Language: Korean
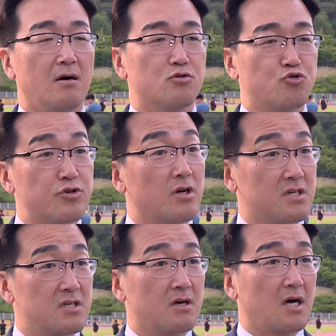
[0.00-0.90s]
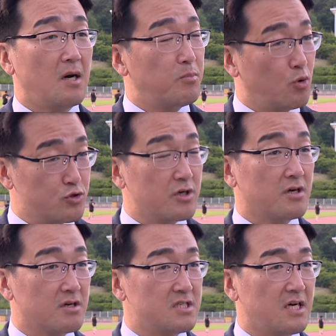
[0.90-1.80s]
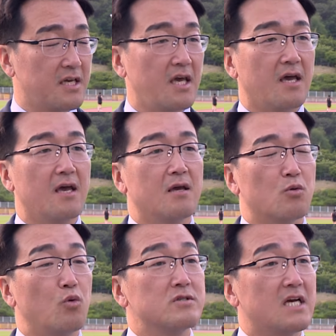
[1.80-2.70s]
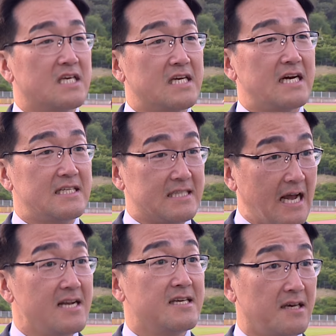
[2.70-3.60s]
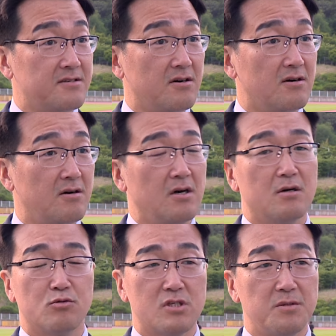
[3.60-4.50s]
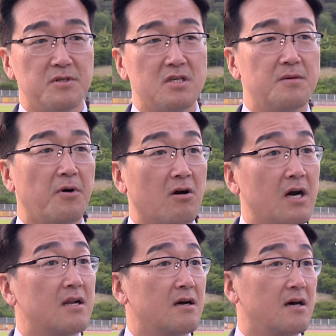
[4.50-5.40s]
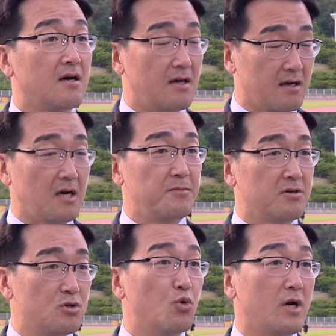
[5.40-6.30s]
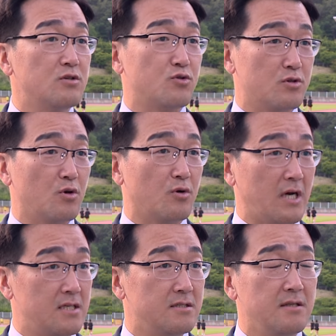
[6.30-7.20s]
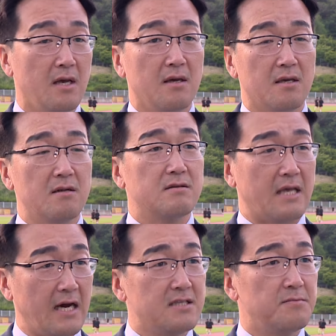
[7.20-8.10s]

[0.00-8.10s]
주경기장과 보조경기장의 공사 기간을 달리해서 시민들이 번갈아가며 이용할 수 있도록 하는 이런 대안을